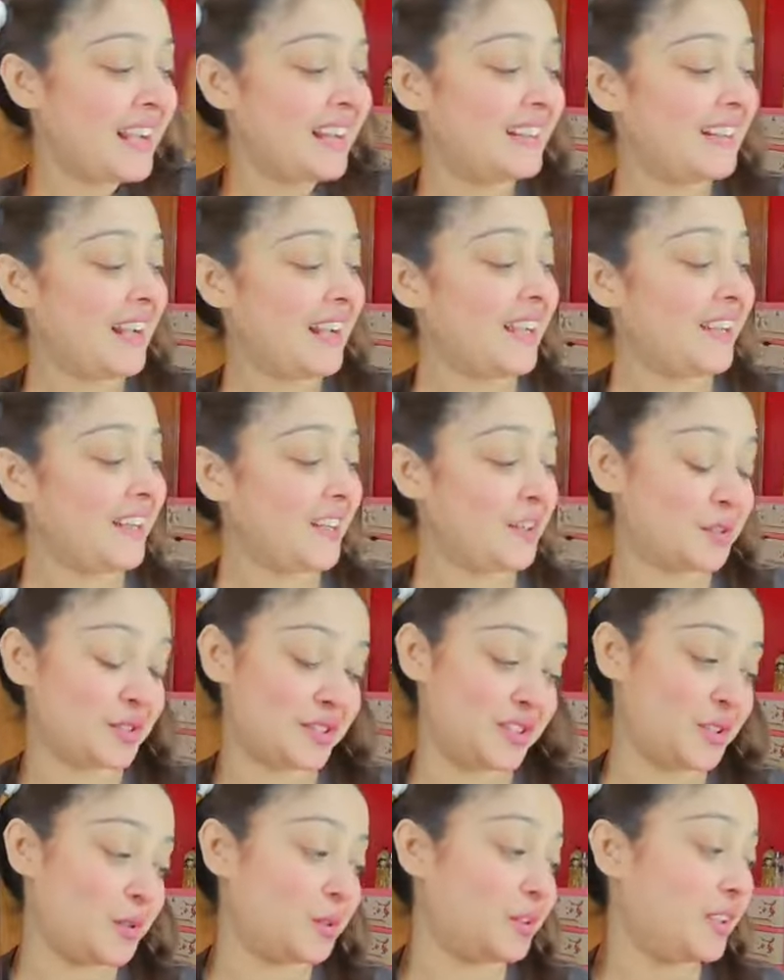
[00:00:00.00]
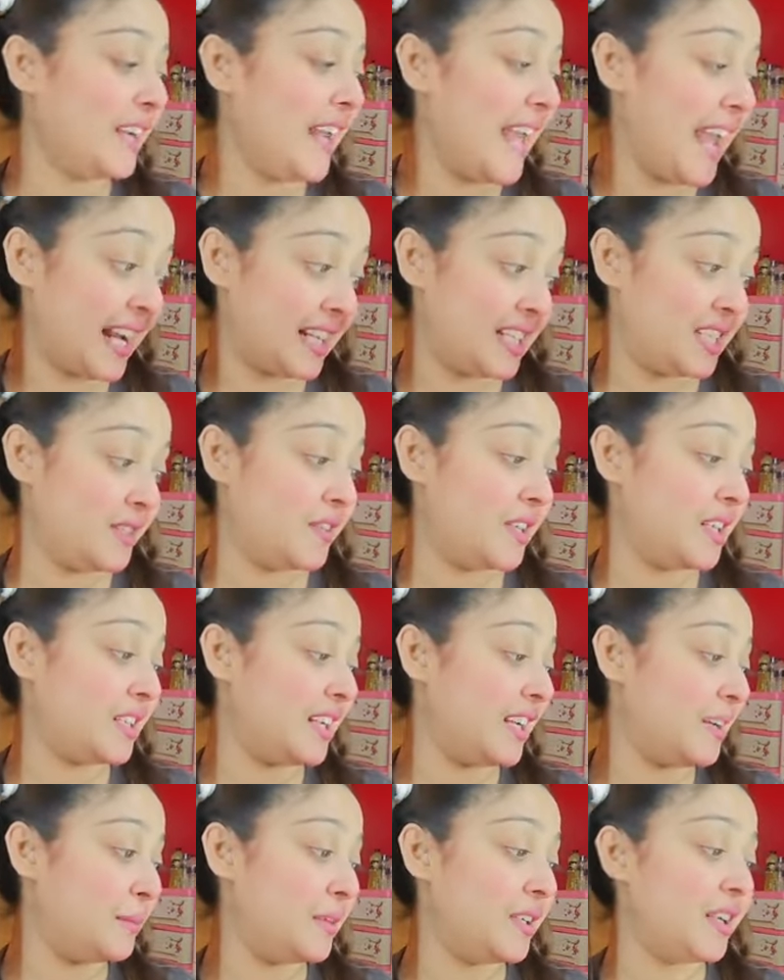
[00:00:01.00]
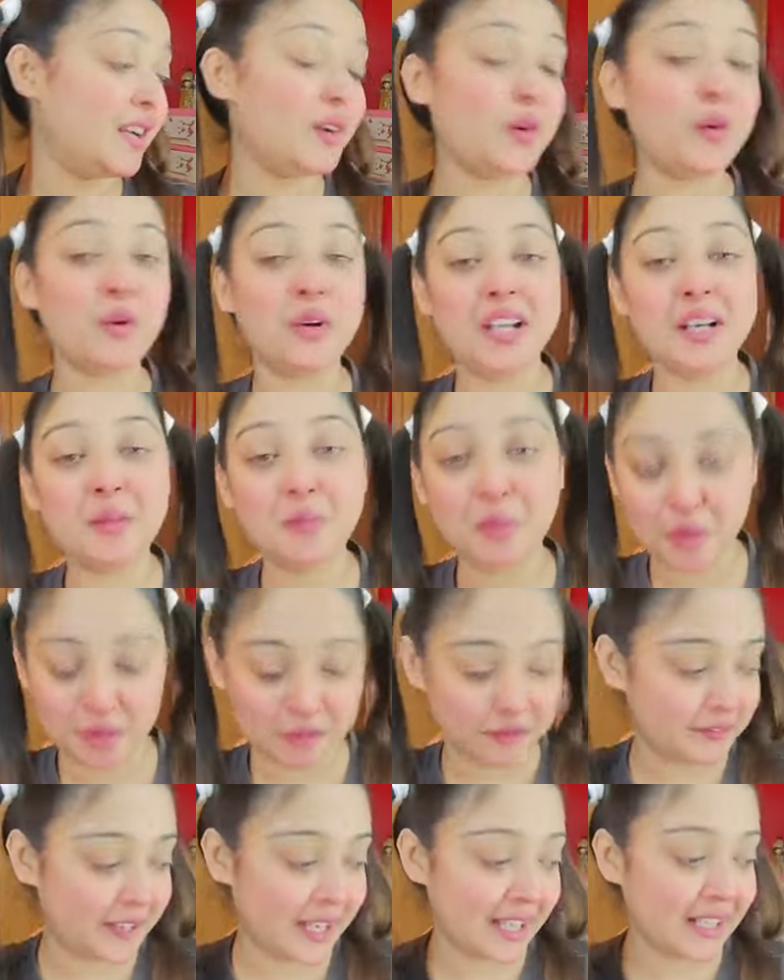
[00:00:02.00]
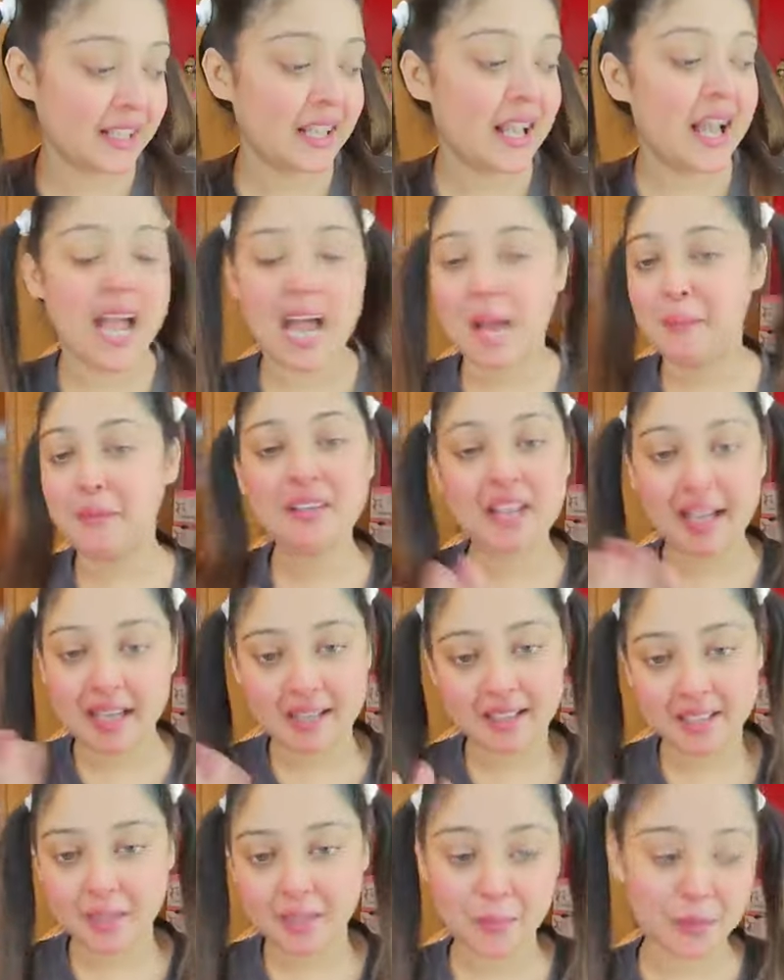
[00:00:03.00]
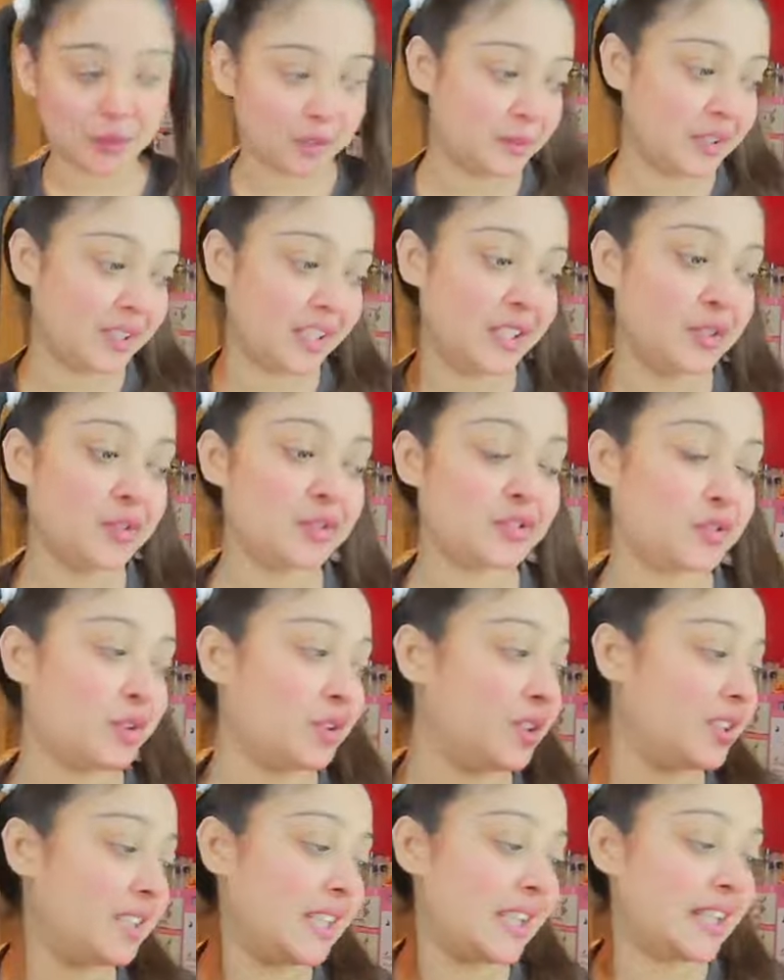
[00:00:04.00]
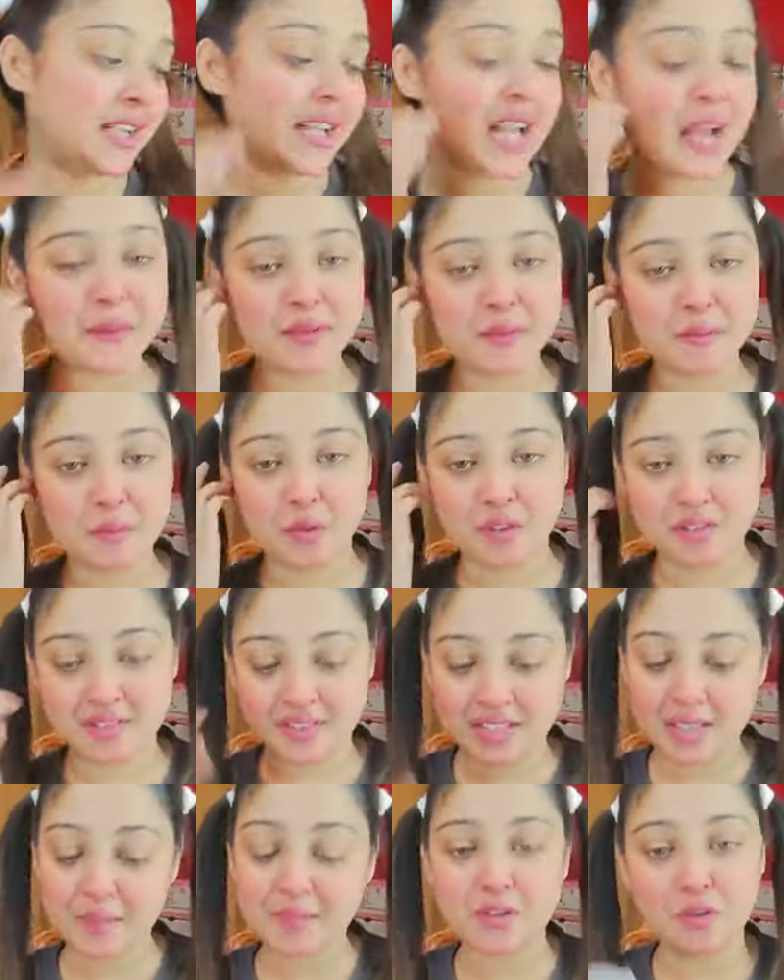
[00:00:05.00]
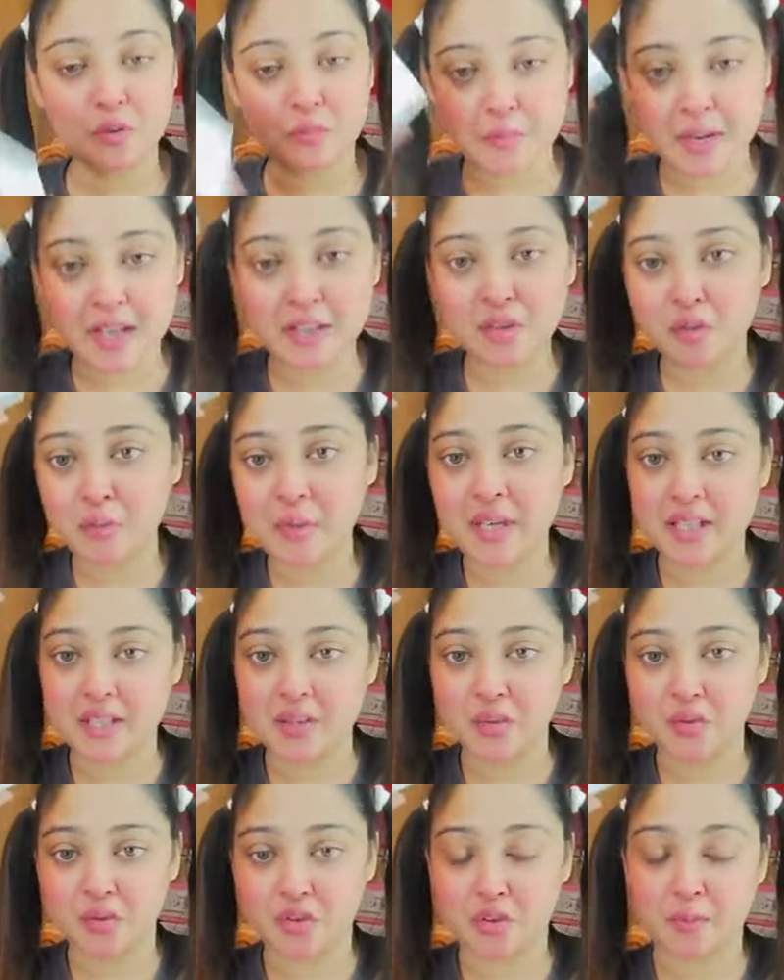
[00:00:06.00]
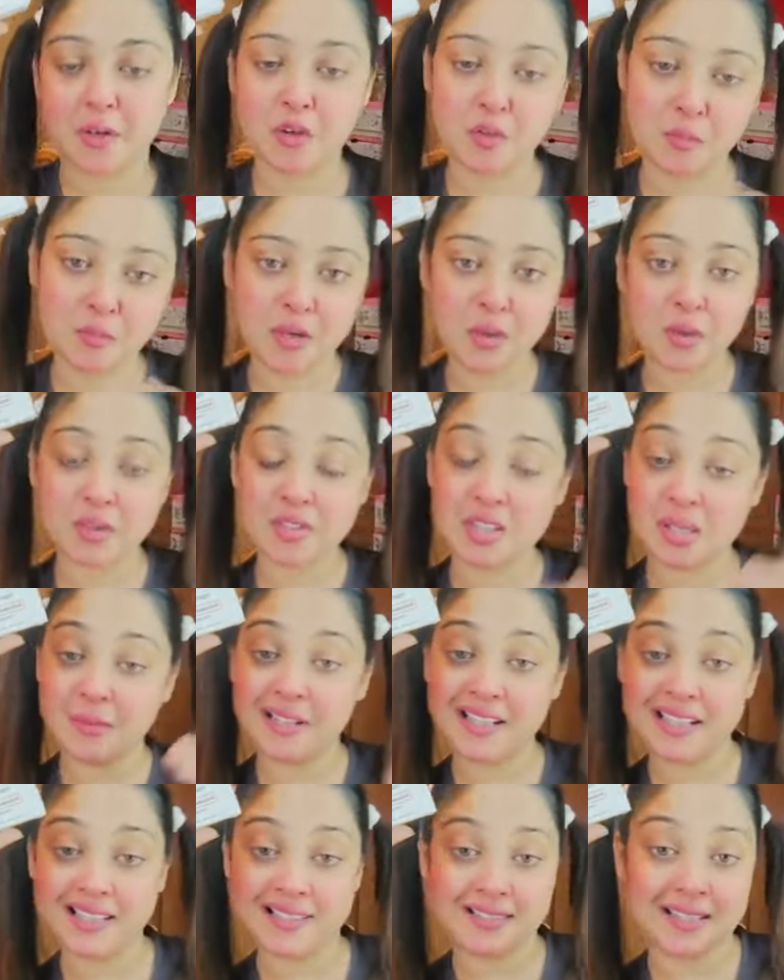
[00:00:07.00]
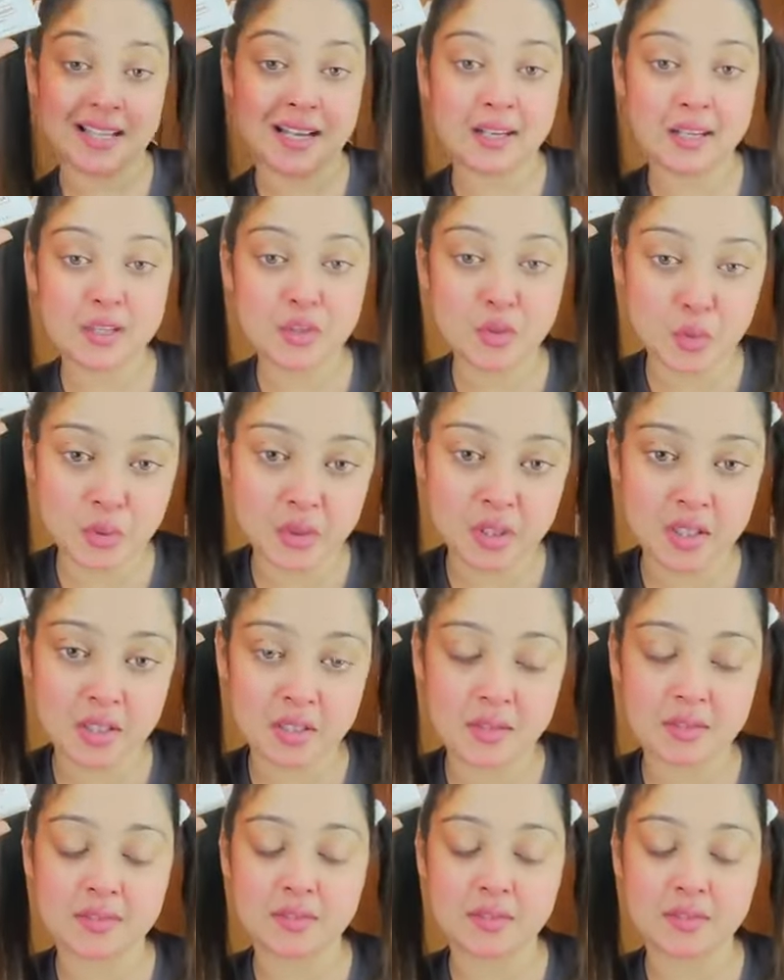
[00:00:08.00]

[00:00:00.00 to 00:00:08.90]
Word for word: রায়ান হচ্ছে ওদের অ্যাক্টিভেটেড কার্বনের অনেক বড় ফ্যান আমি রায়ানকে প্রথম থেকে ইউজ করতে দেই নাই আমি বলছিলাম যে রুম্মান তুমি এটা ইউজ করবা রুম্মান হচ্ছে আমার এক্স্যাক্টলি টু ইয়ার